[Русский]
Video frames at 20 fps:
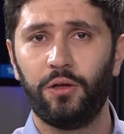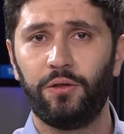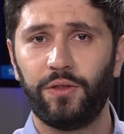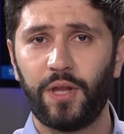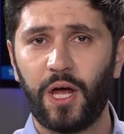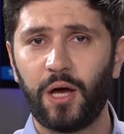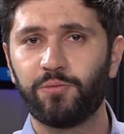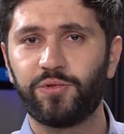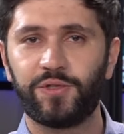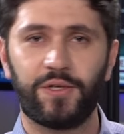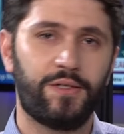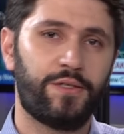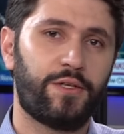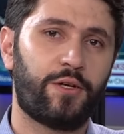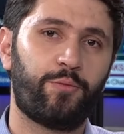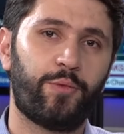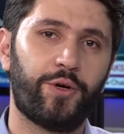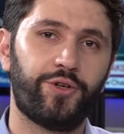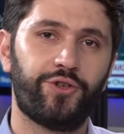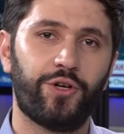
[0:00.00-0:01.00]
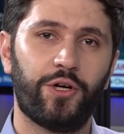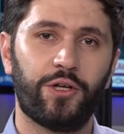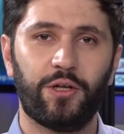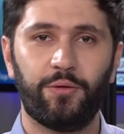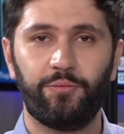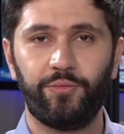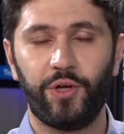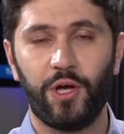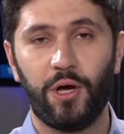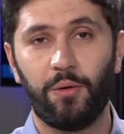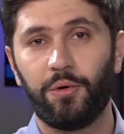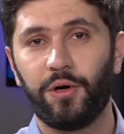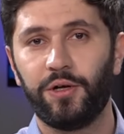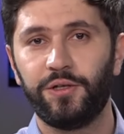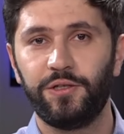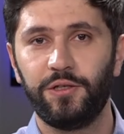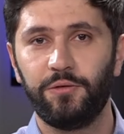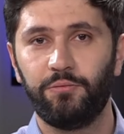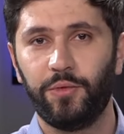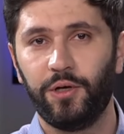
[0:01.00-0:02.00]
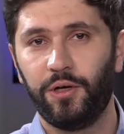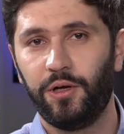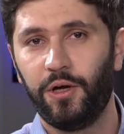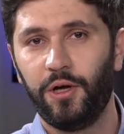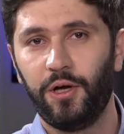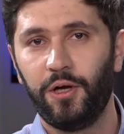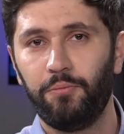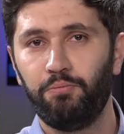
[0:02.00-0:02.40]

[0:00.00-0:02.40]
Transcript: нам с Азербайджаном необходимы